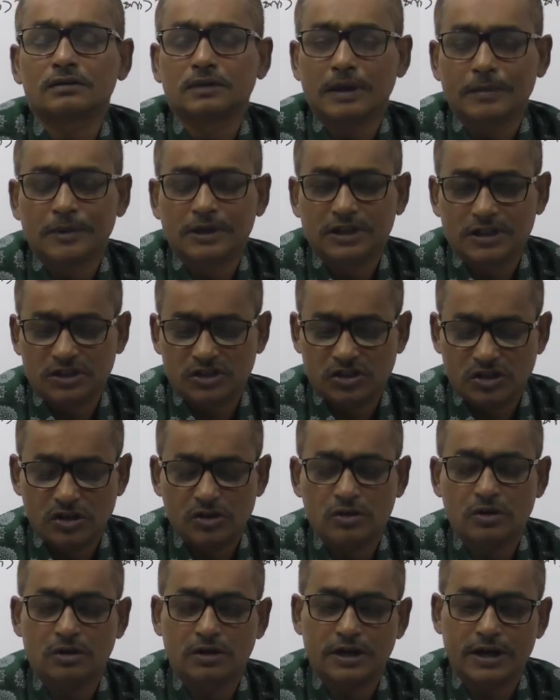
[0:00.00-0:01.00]
আমাদের
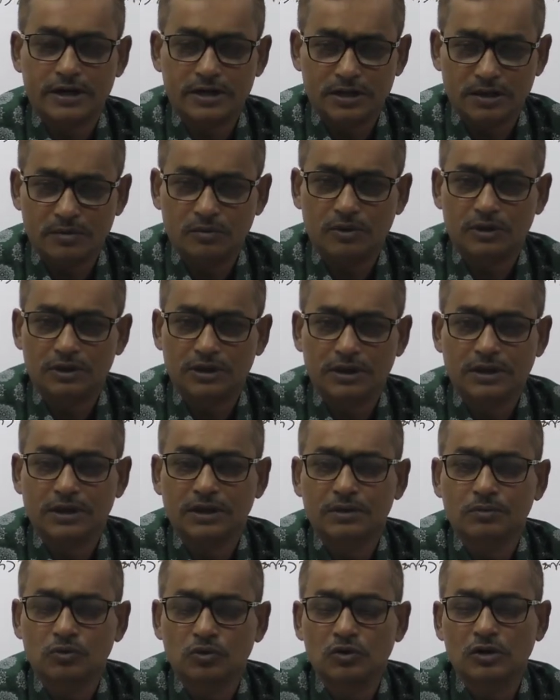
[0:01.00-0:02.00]
শিক্ষক রাইটার বলতে
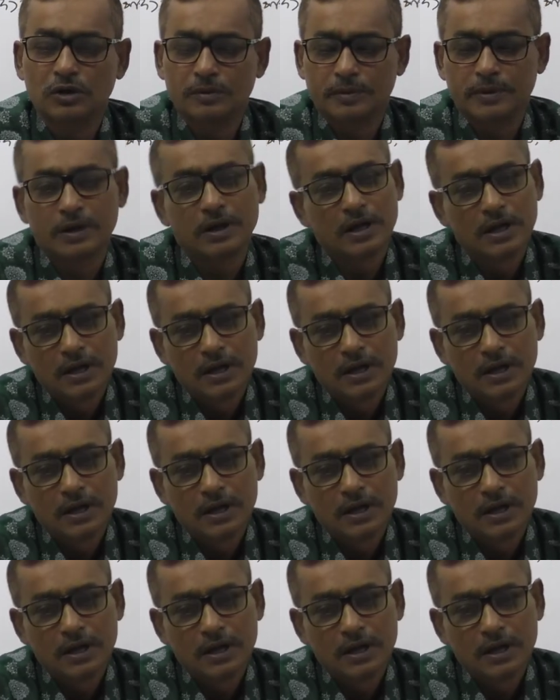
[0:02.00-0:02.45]
এখানে ভুল হবে